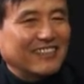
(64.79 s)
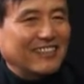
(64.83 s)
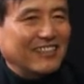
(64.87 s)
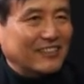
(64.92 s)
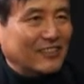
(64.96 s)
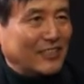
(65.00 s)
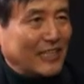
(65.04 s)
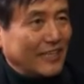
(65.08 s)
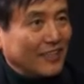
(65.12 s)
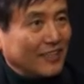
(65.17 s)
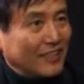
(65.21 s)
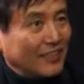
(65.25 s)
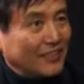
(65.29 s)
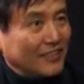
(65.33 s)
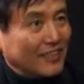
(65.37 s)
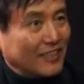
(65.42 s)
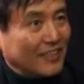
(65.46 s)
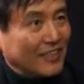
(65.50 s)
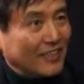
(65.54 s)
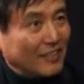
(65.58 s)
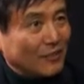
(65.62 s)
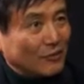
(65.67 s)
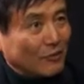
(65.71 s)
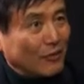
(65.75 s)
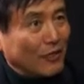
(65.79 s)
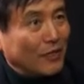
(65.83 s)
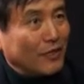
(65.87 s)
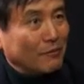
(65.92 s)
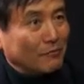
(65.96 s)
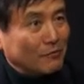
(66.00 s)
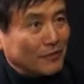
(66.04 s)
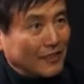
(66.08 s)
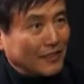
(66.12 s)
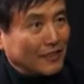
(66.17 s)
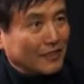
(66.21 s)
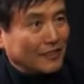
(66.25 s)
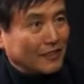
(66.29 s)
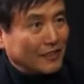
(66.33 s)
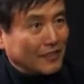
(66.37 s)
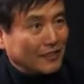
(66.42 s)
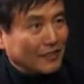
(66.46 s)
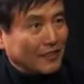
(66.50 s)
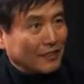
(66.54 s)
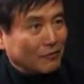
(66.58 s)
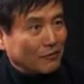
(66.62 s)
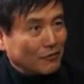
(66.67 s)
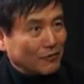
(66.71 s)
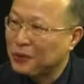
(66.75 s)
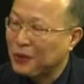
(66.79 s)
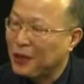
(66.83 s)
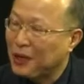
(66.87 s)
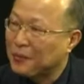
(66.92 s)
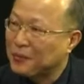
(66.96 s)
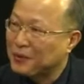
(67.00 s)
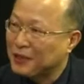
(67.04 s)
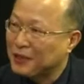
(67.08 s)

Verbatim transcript: 센터장 소아암 센터장을 하고 계시죠. 소아암